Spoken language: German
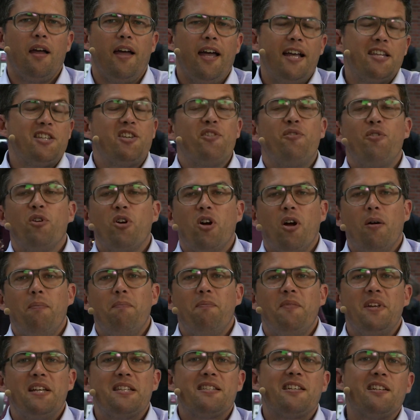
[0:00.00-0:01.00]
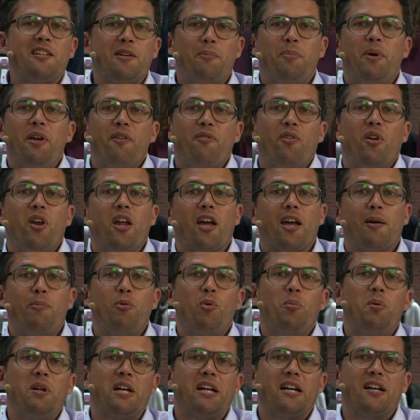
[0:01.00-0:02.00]
Herzlich willkommen, DCTP von der
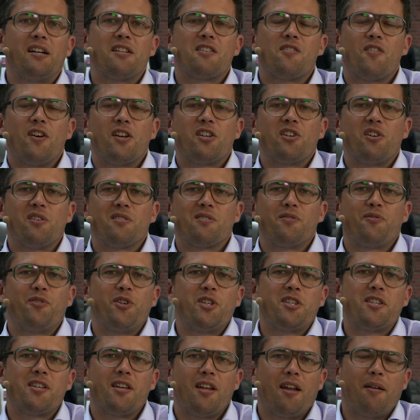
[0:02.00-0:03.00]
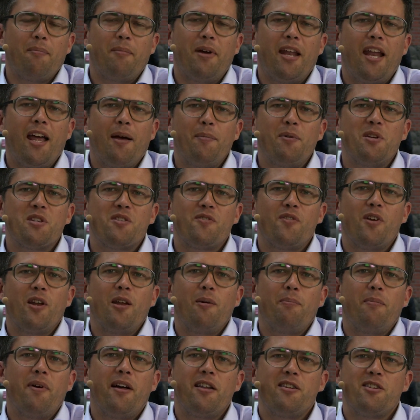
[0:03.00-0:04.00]
Republika 2014. Mein Name ist
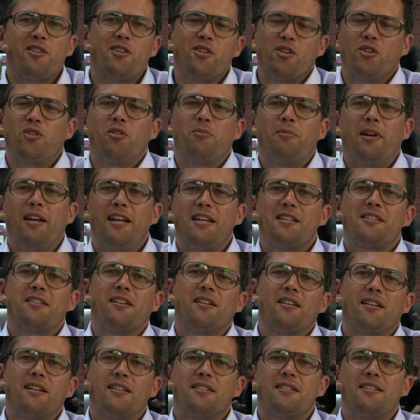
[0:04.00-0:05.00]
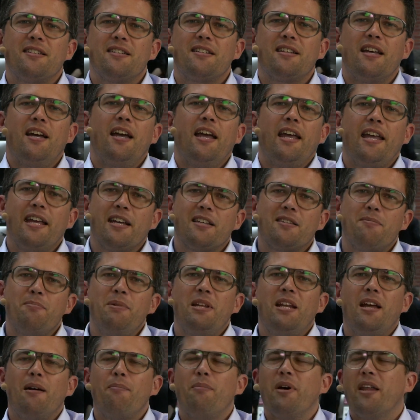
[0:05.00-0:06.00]
Philipp Banse und mein nächster Gast ist
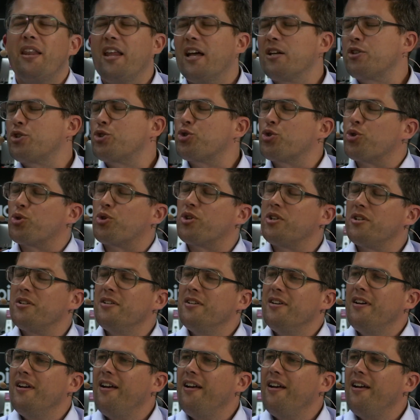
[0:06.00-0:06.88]
Jasmina Banaschczuk.